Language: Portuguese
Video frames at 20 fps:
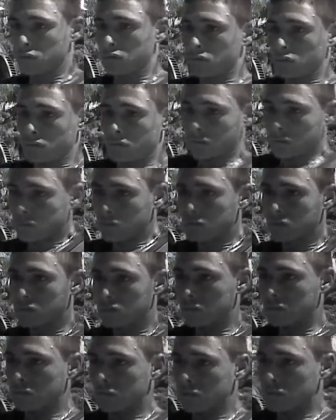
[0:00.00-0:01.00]
de Daniel,
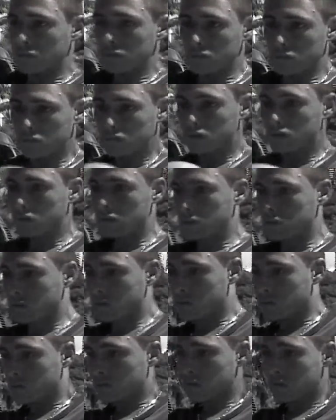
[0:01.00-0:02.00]
que consegue uns
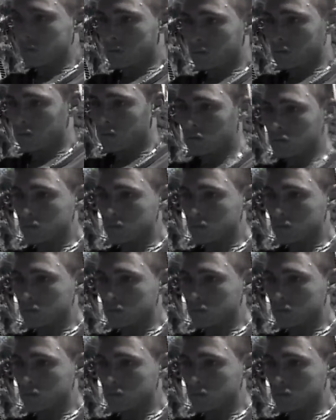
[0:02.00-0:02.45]
trocados